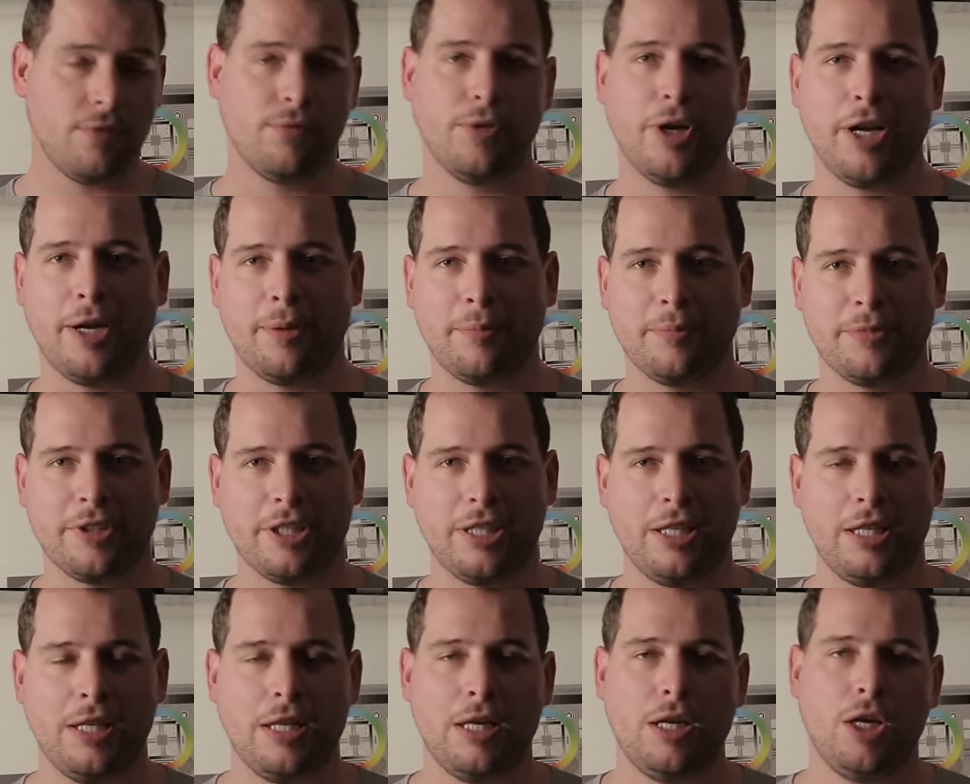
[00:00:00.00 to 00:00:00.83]
Voilà.
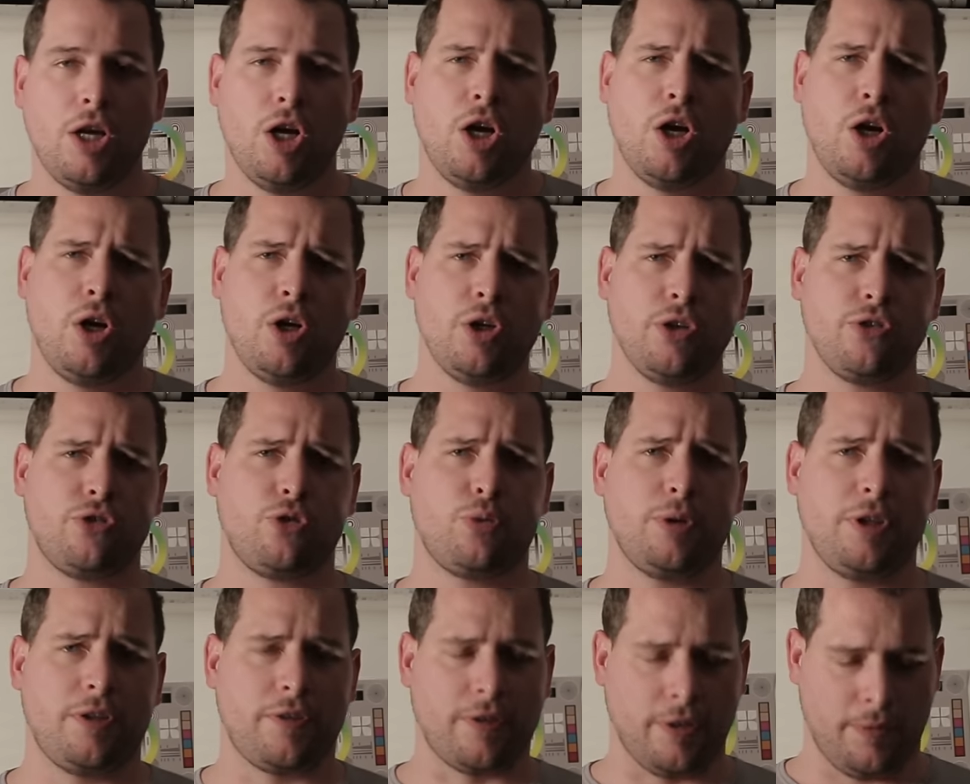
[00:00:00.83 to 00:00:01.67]

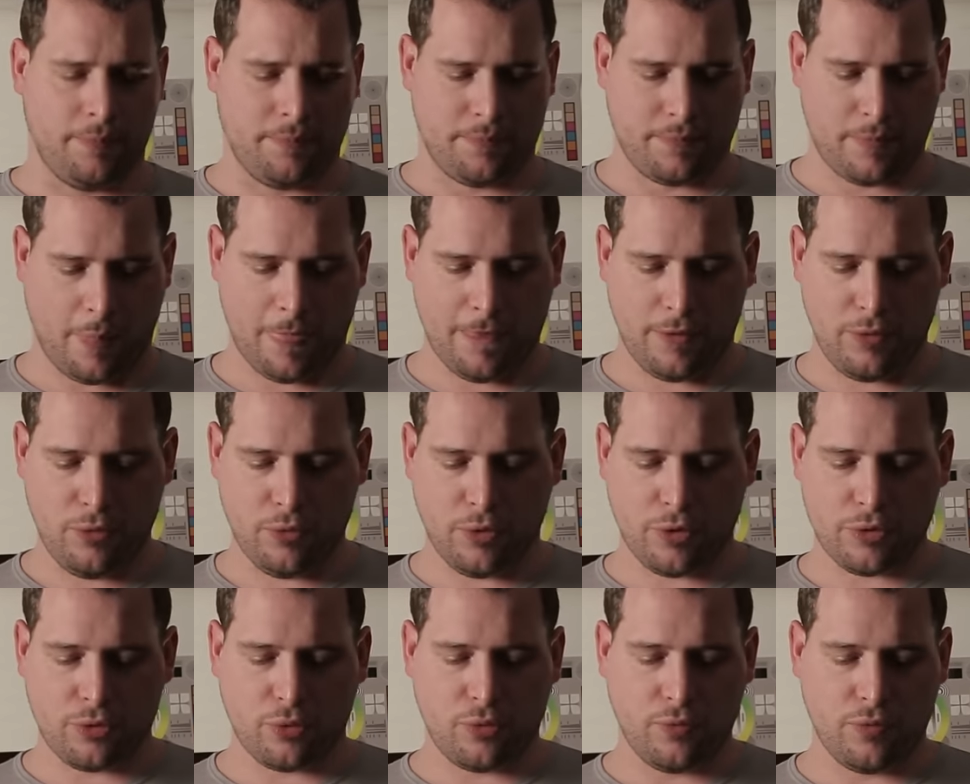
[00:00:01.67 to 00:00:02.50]
Ensuite,
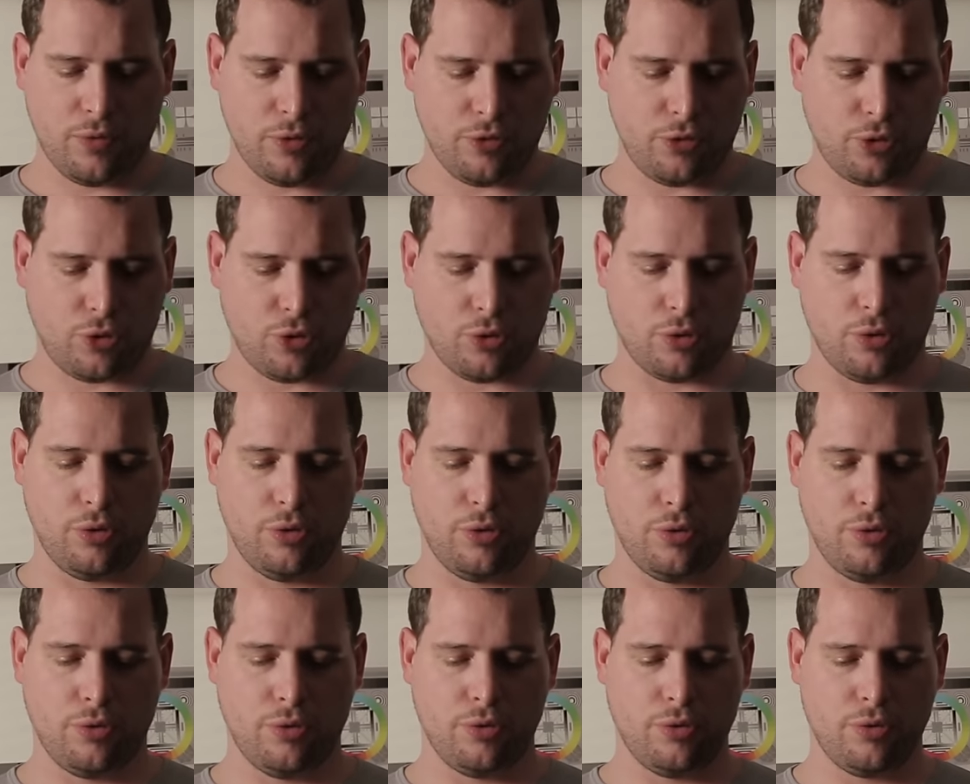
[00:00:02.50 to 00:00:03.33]
nous retrouvons sur
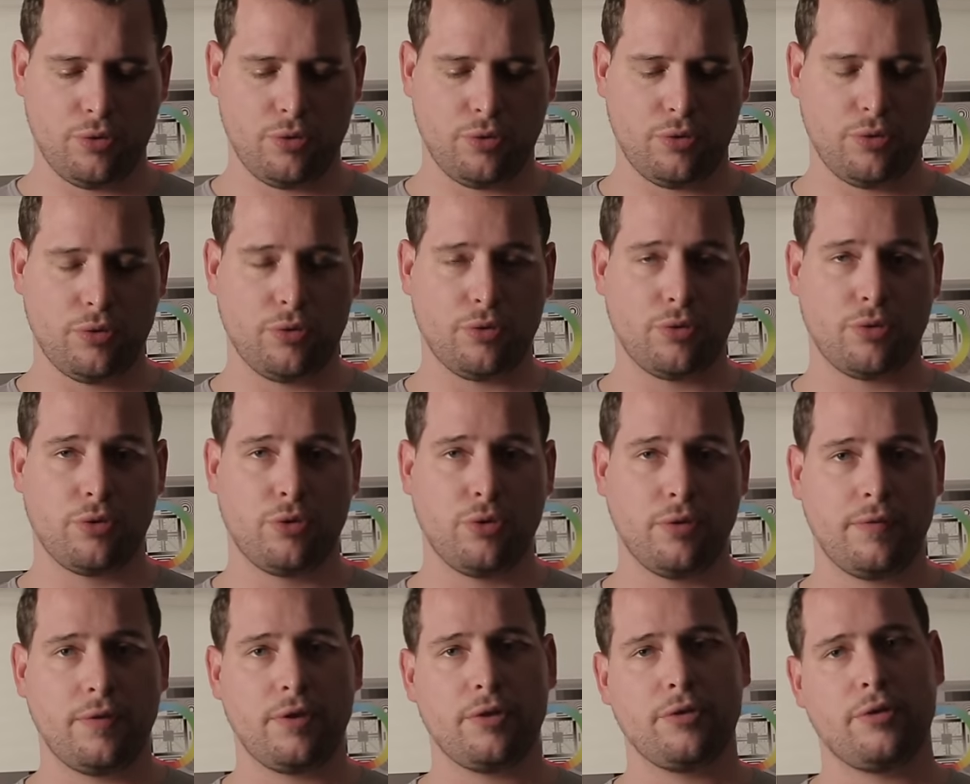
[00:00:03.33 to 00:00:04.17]
le
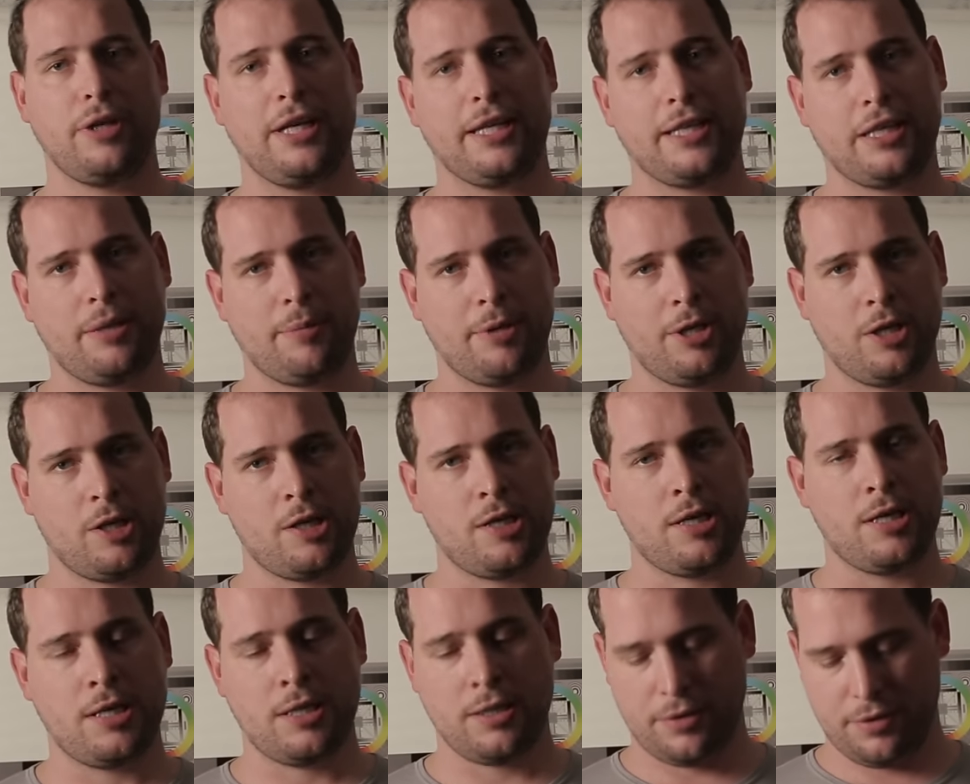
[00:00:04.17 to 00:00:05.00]
devant de la
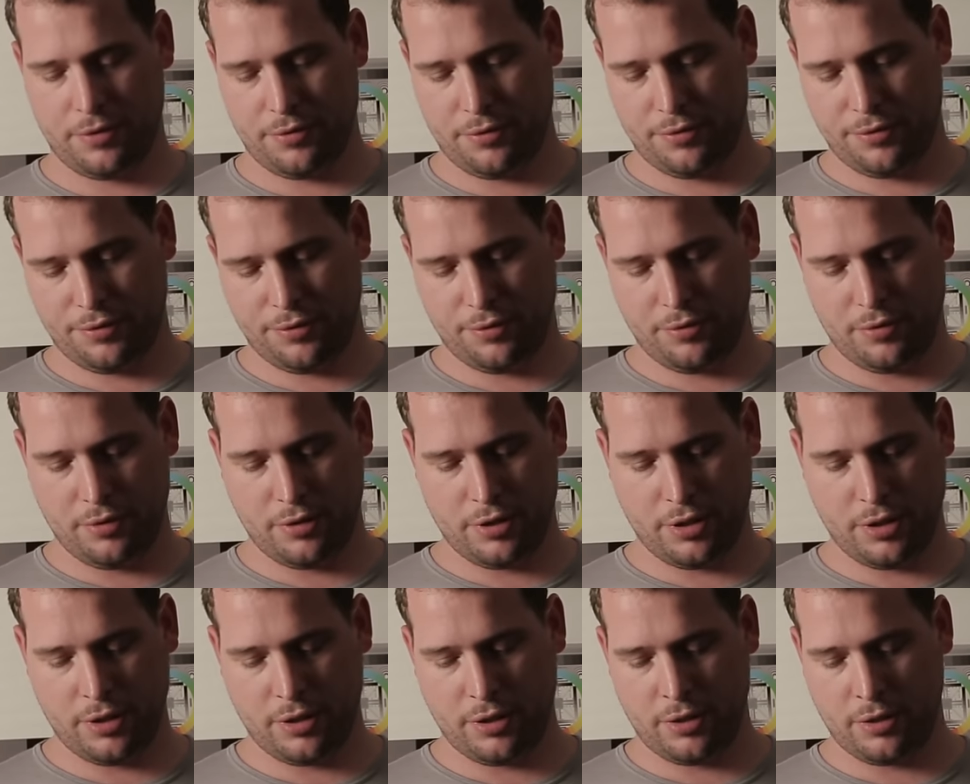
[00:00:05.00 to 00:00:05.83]
caméra
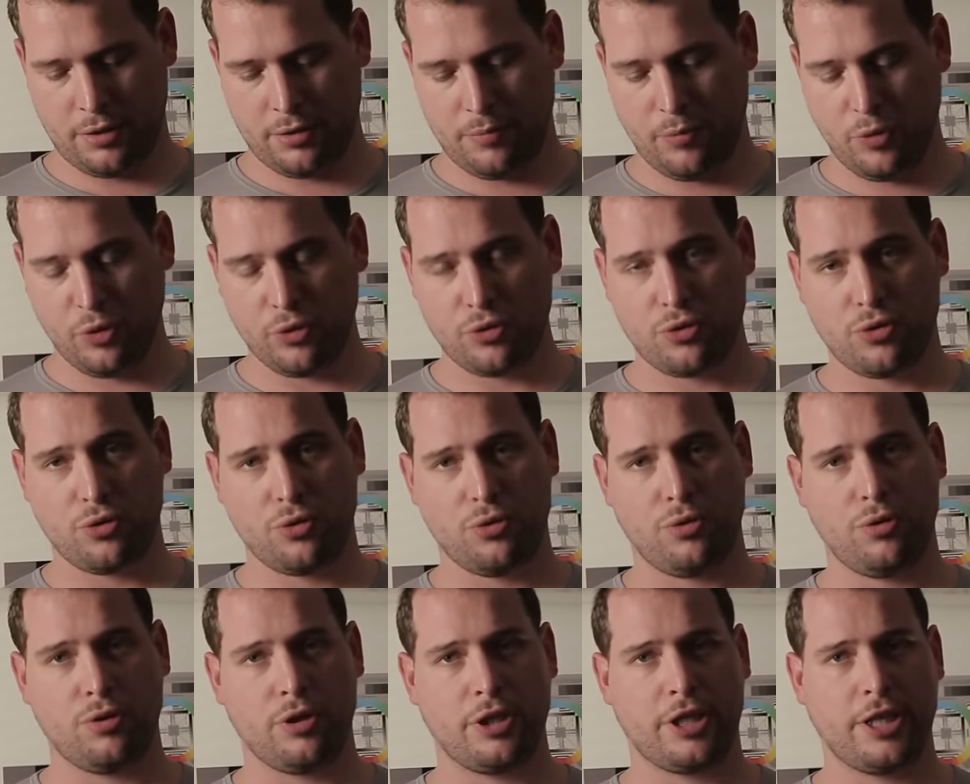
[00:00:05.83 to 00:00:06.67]
une euh,
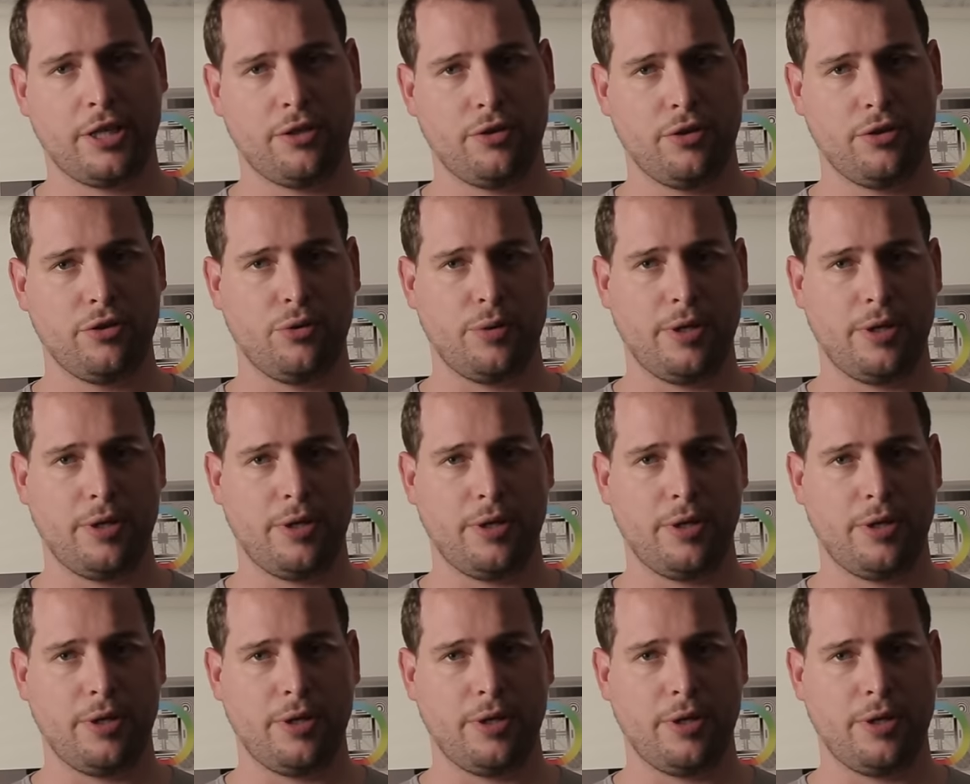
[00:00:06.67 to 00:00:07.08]
monture Canon